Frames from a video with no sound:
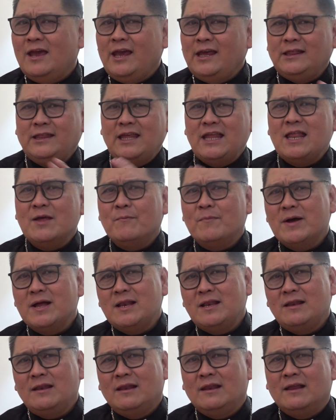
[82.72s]
Hindi
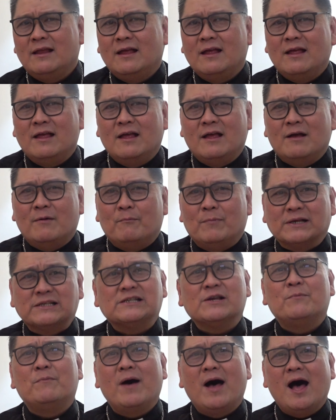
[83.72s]
naman
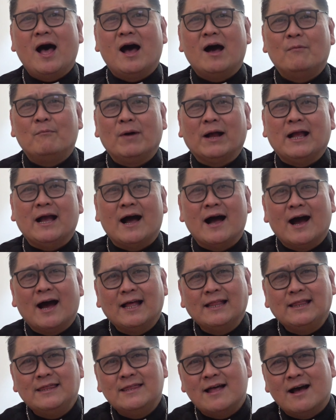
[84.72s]
masama ang
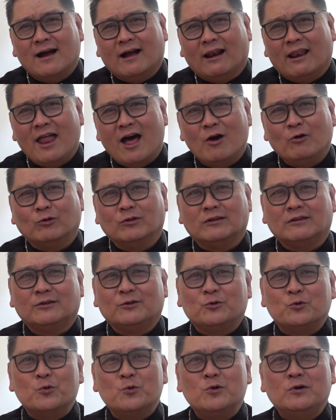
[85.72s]
maghangad ng clout
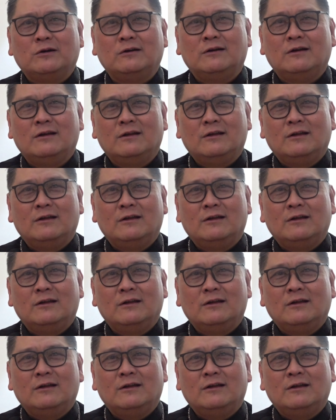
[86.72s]
kung